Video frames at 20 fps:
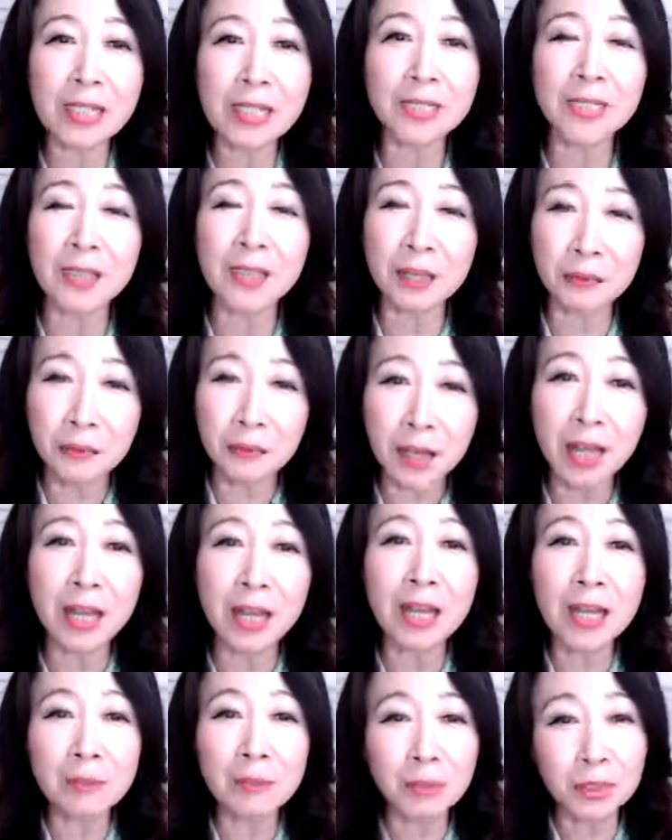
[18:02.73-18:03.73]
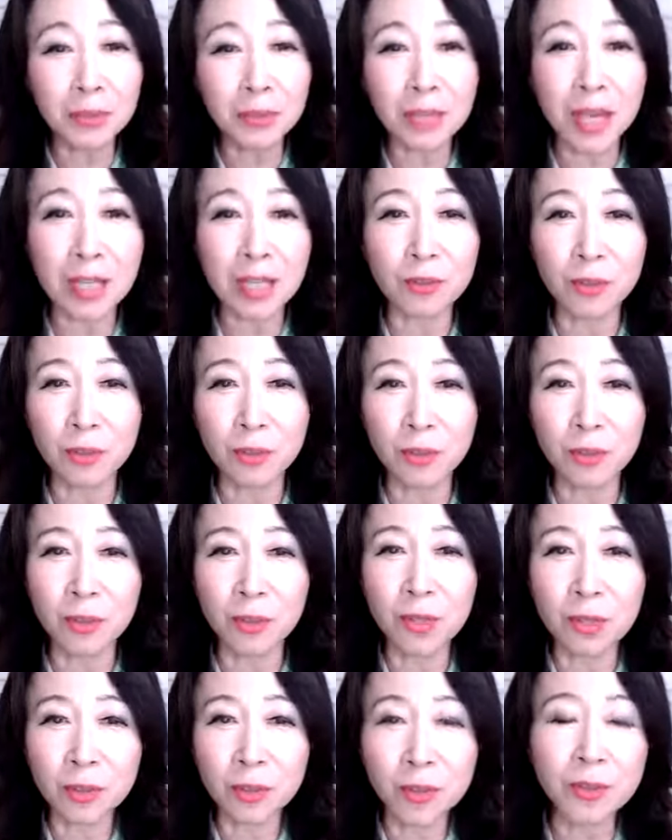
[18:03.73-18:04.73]
性は、ま、あの、
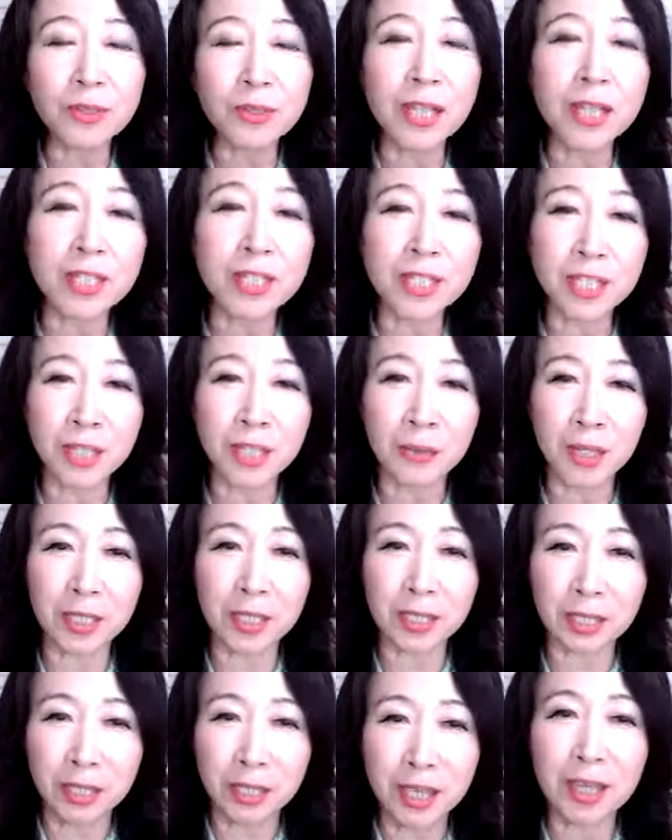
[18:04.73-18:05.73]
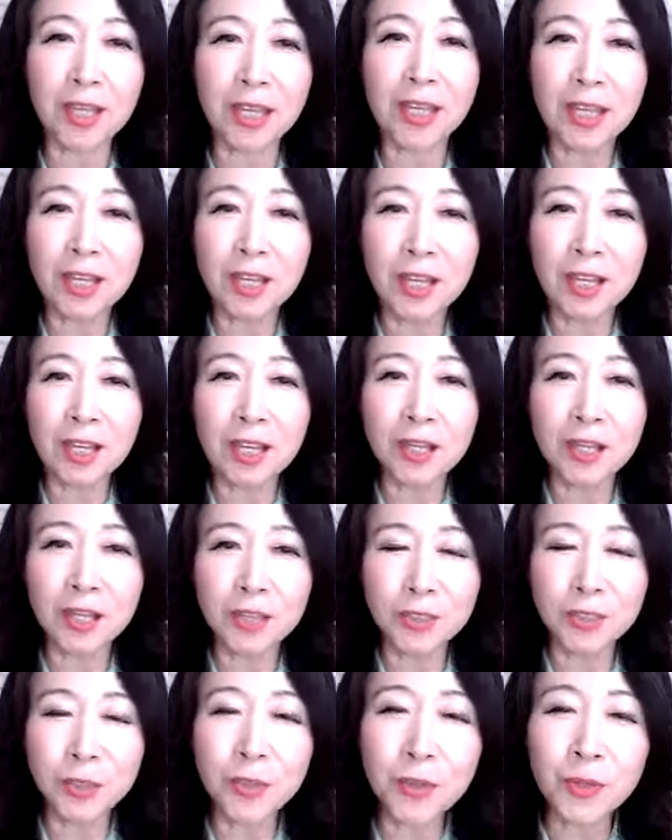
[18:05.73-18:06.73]
東南アジアの方で、
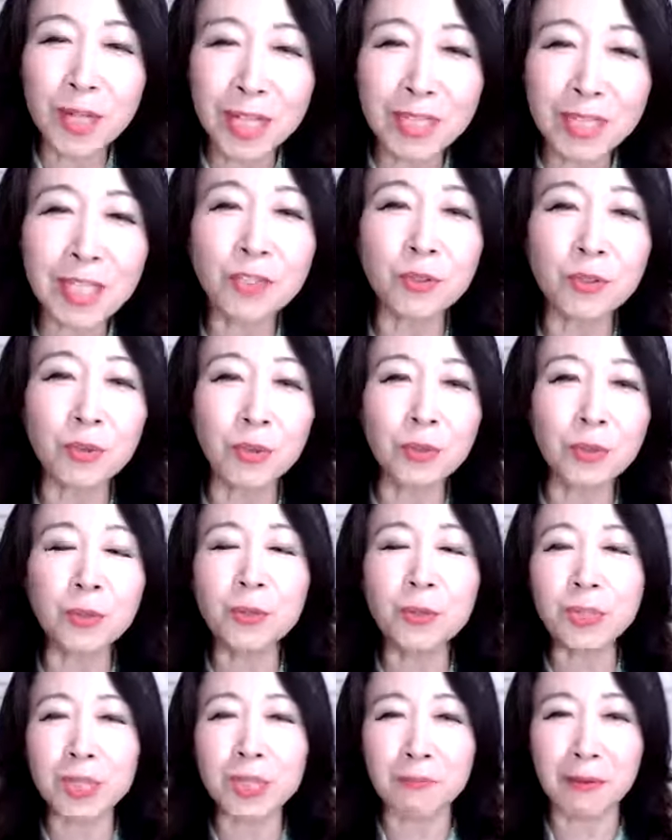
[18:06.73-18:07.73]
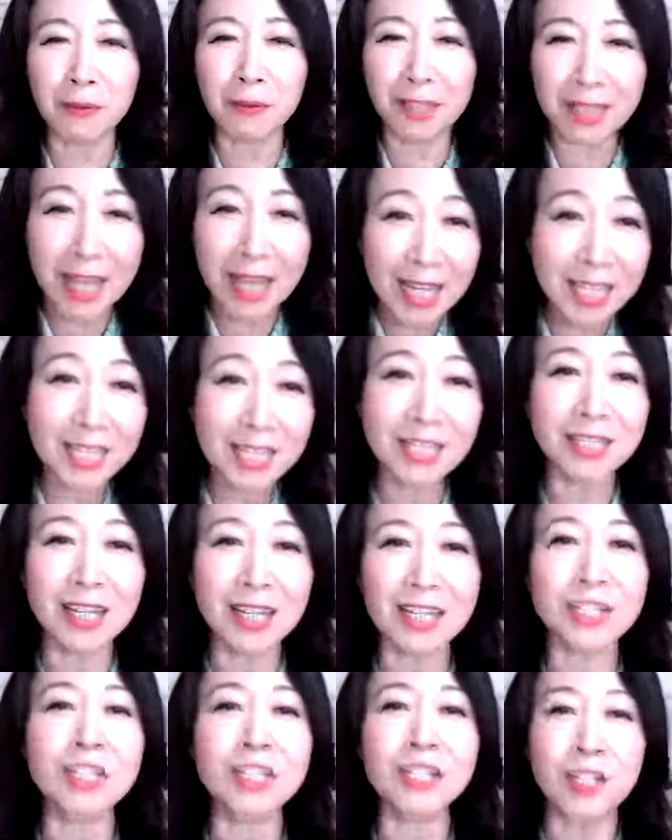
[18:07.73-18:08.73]
その方のお父様は大臣
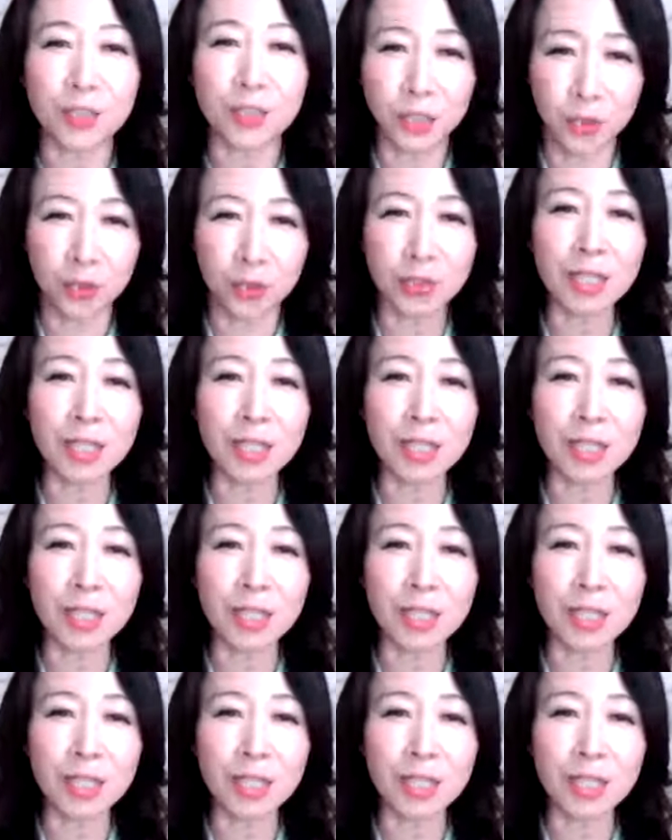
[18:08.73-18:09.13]
らしいんですよ。